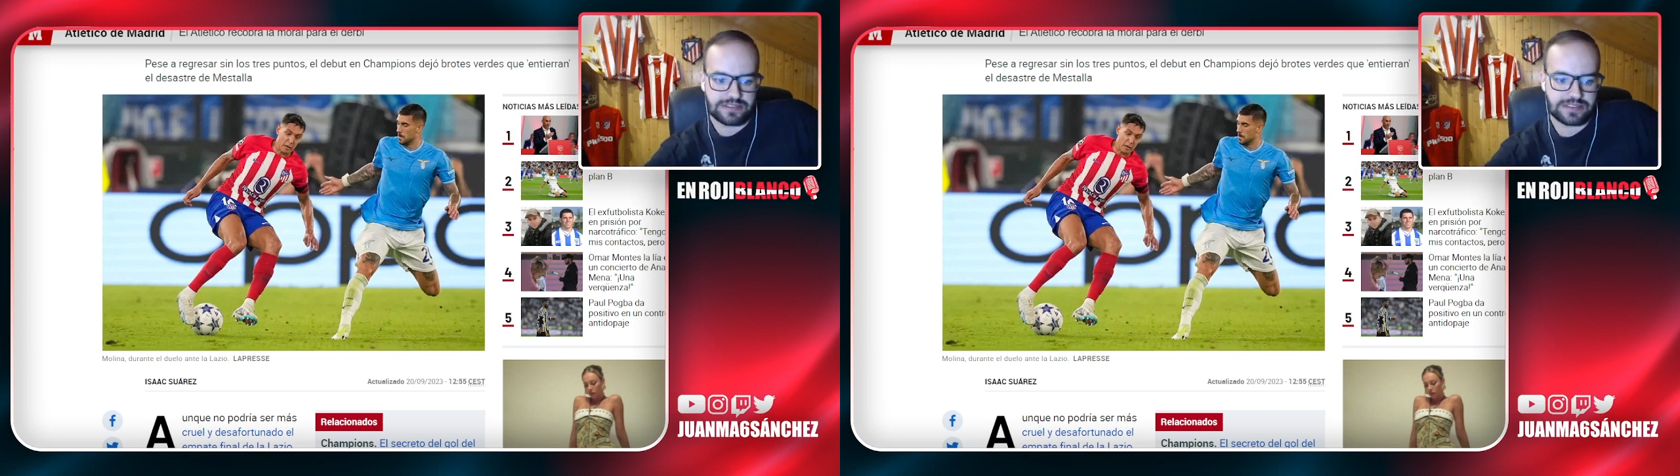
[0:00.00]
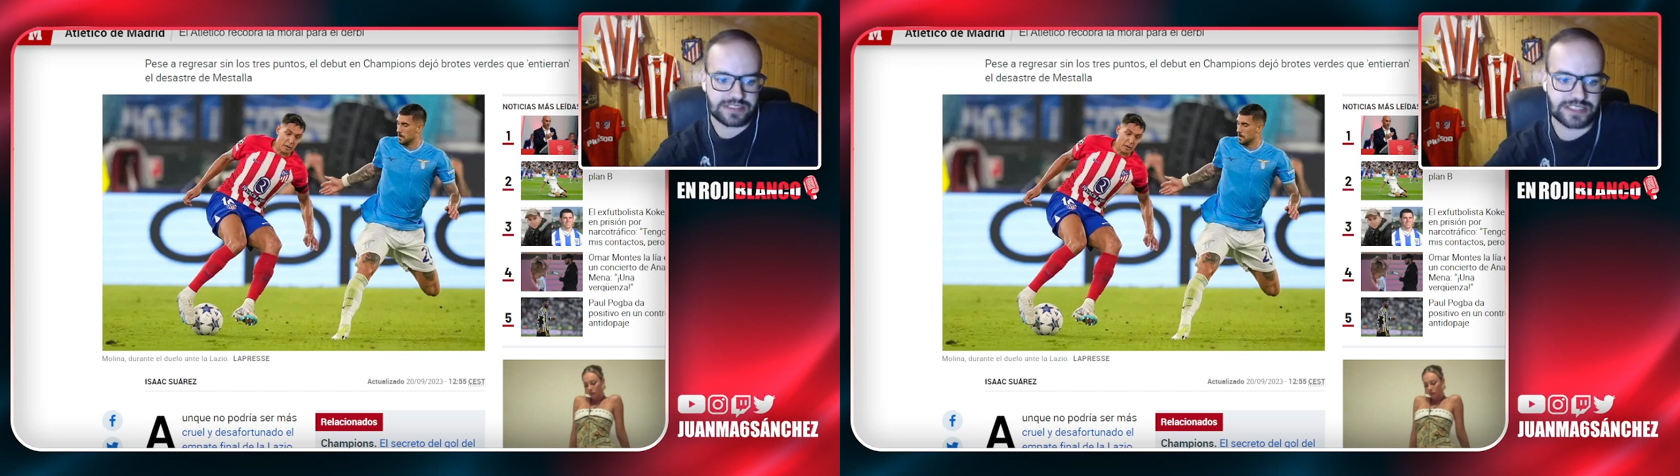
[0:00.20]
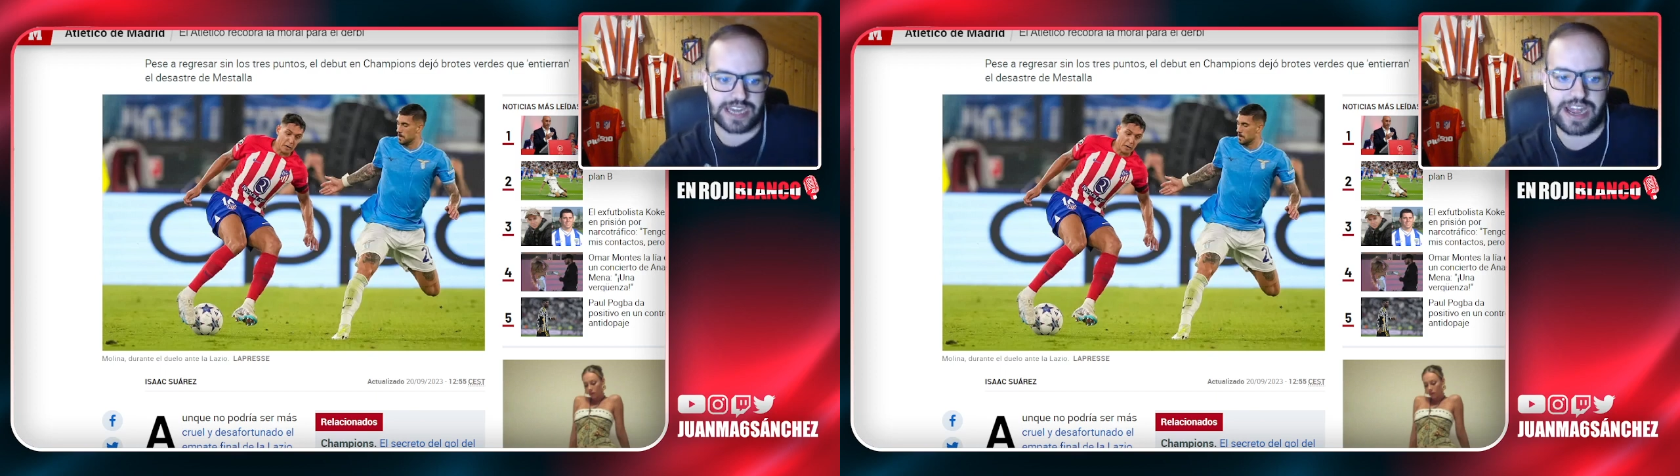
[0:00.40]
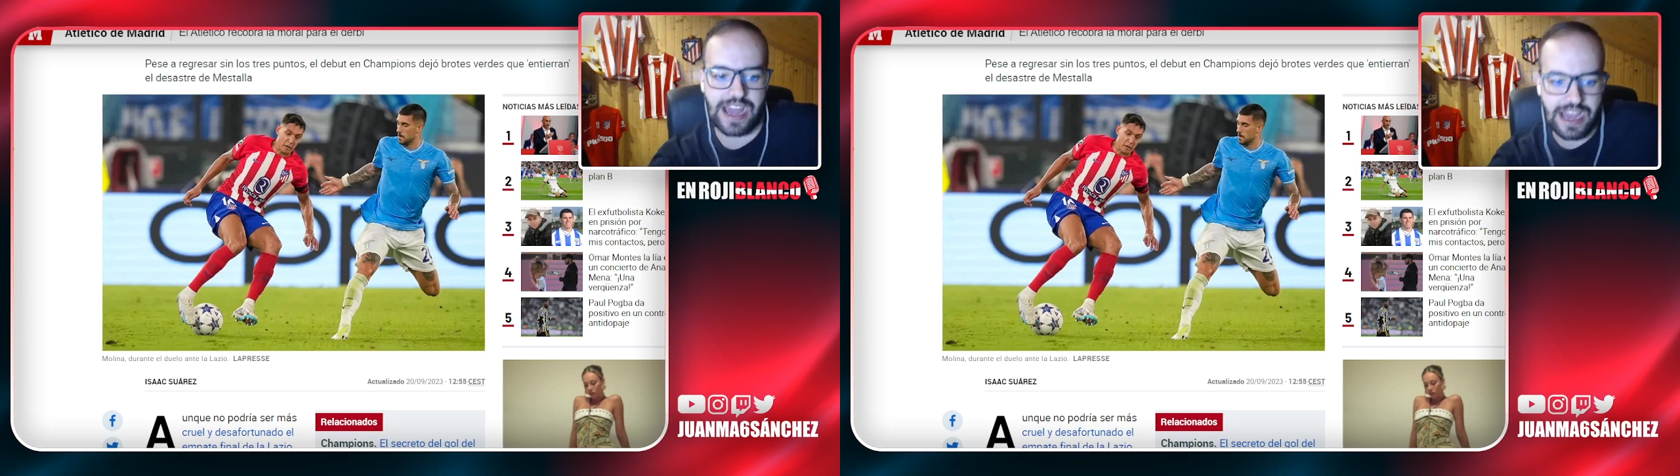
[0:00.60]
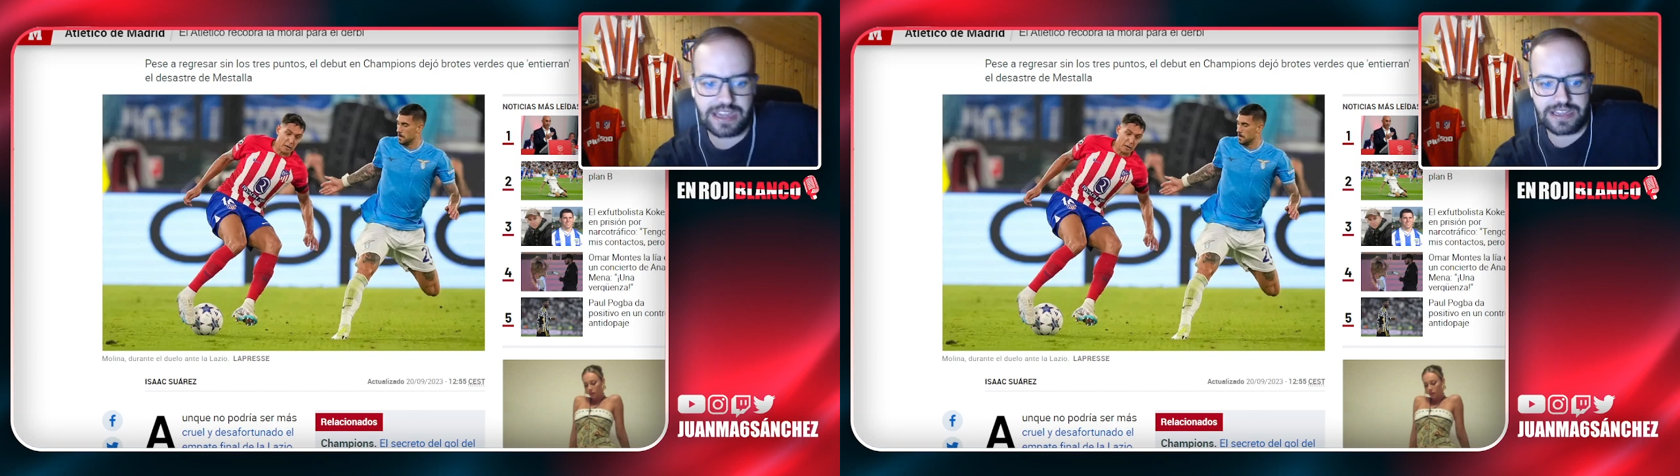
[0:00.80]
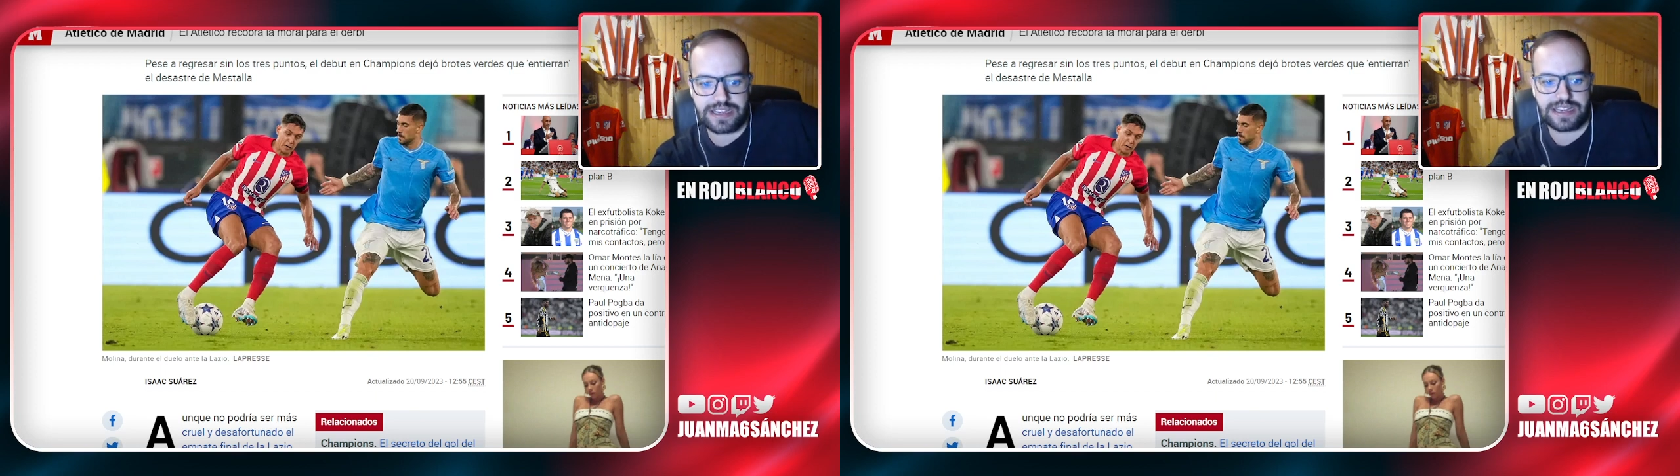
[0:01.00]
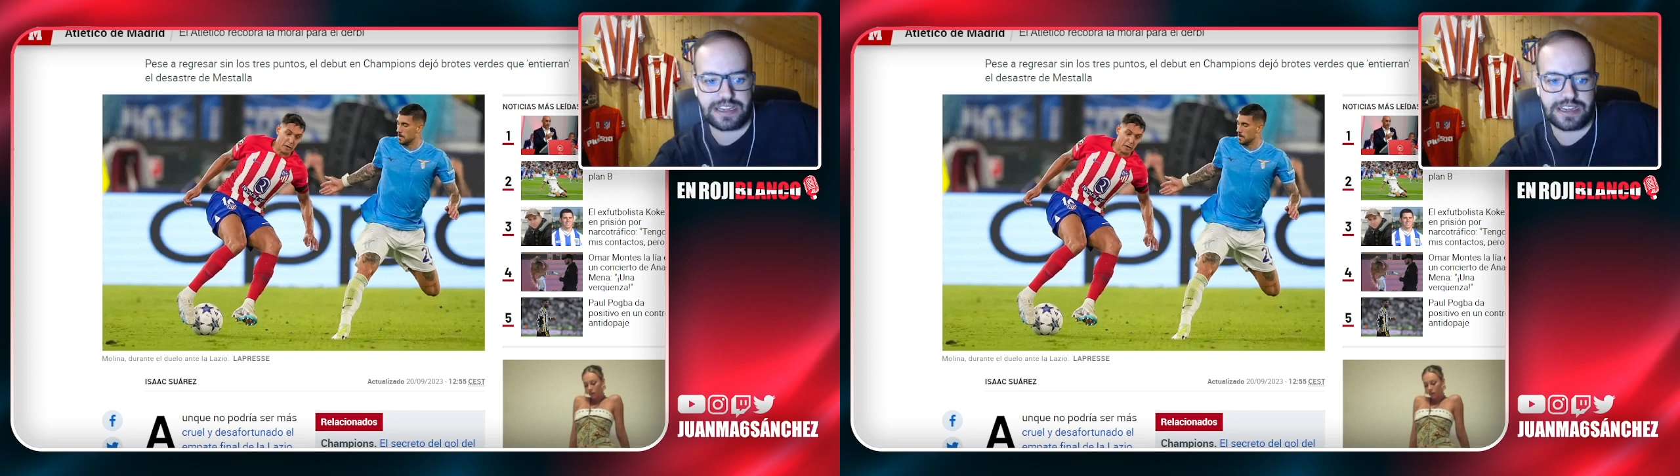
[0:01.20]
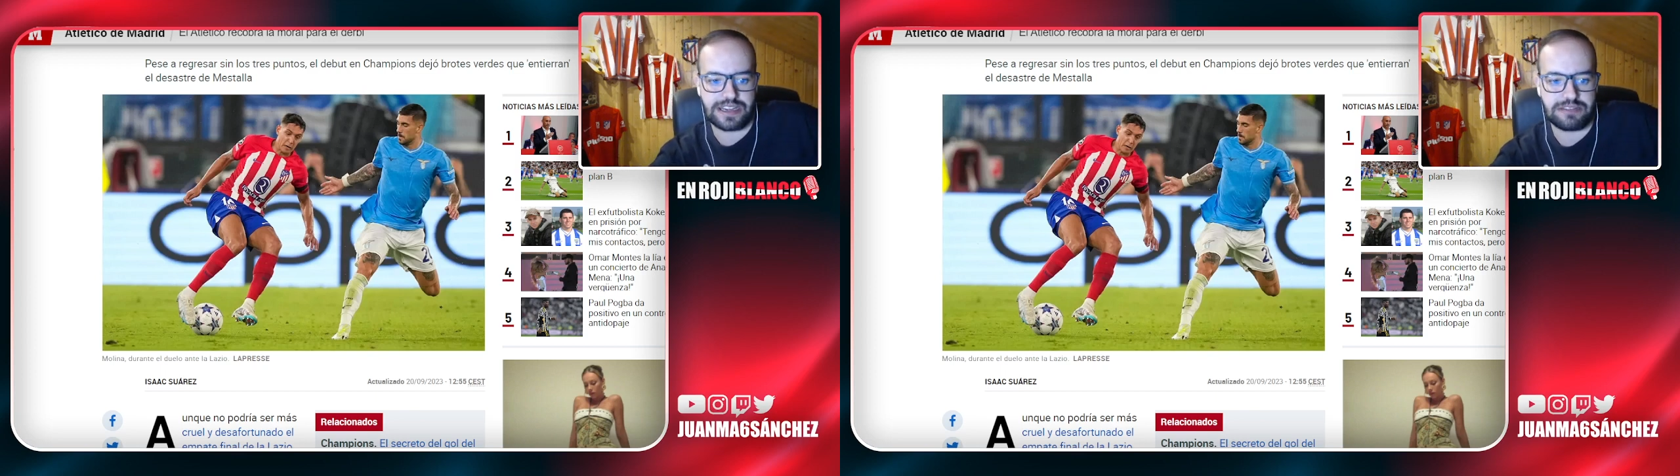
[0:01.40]
será
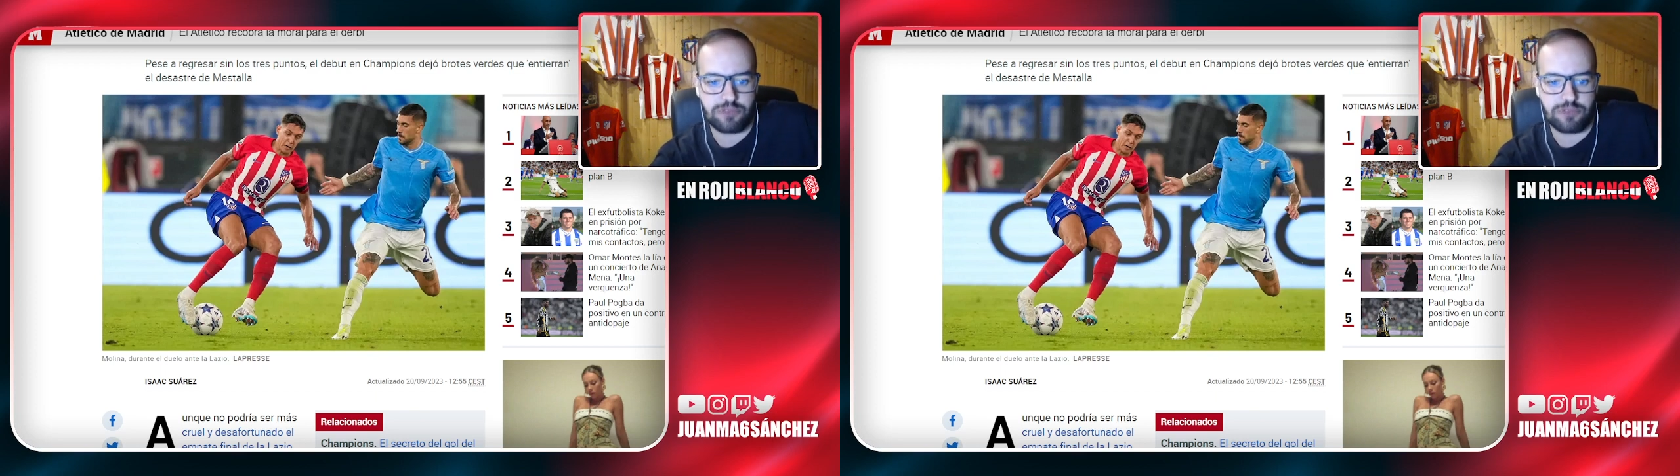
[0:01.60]
eh,